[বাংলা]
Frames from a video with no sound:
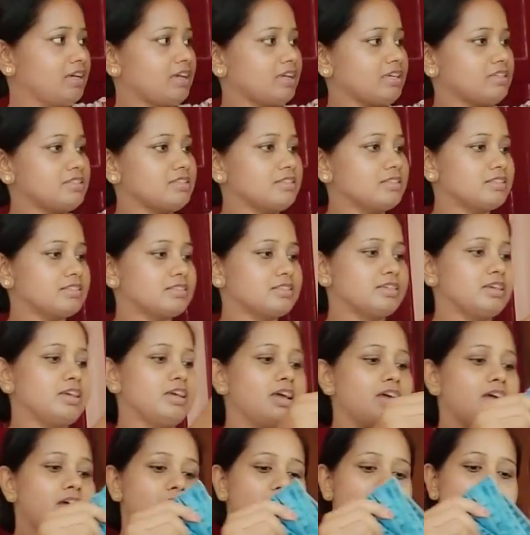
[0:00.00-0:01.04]
এই জিন্স
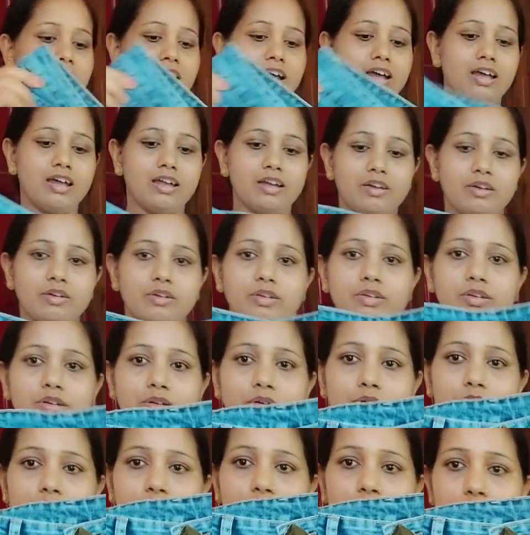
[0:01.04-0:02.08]
আর
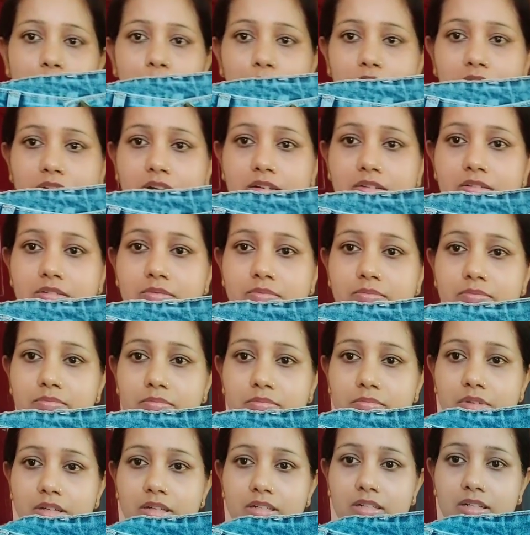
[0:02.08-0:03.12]
কোমরের
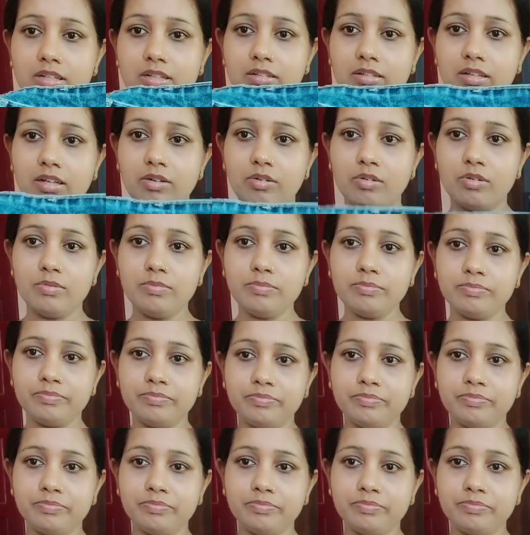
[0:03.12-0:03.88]
এটা এরকম